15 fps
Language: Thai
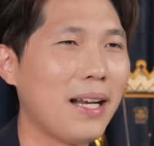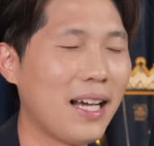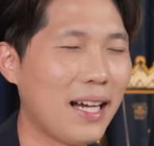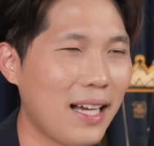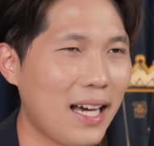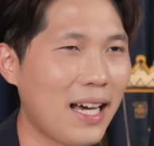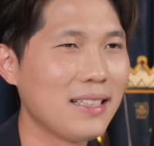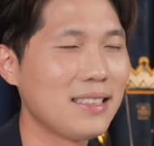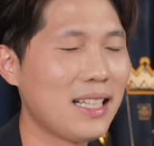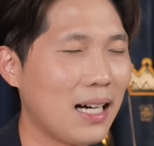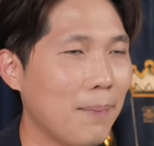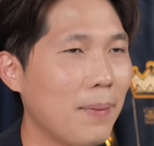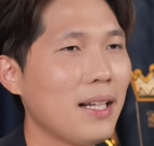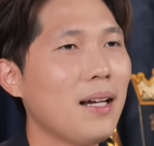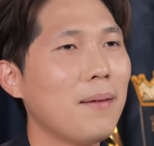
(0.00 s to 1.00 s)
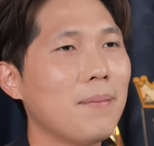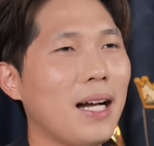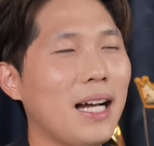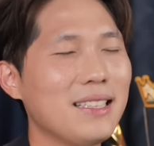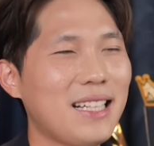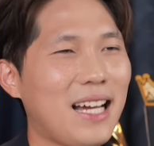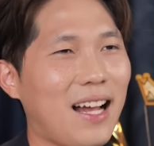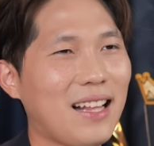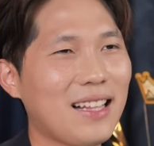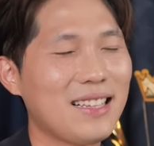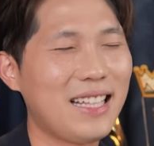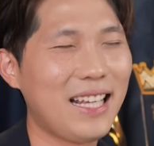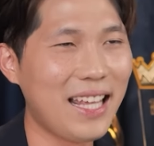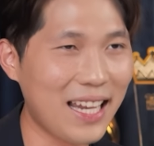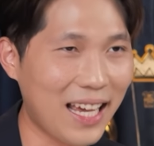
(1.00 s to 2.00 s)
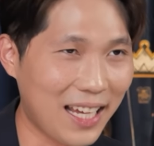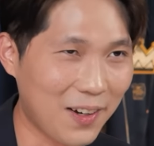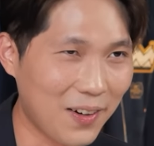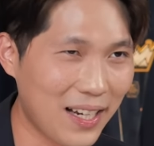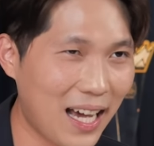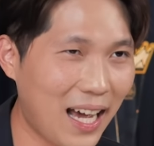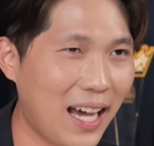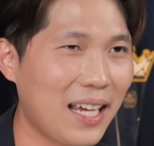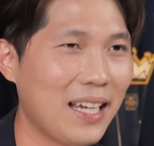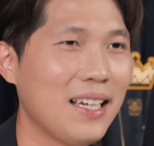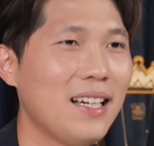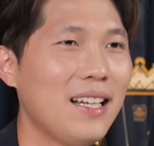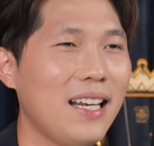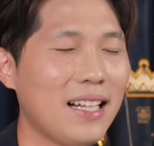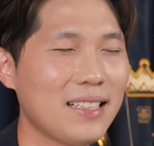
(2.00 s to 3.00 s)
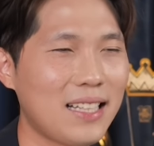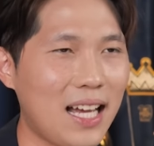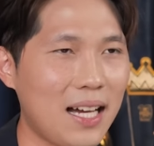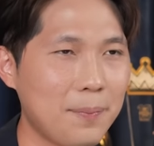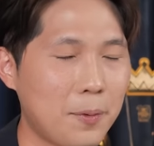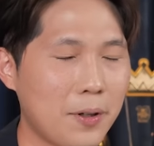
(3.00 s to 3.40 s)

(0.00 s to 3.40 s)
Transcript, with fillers: พนักงานสามารถทำงานจากที่ไหนก็ได้และสร้าง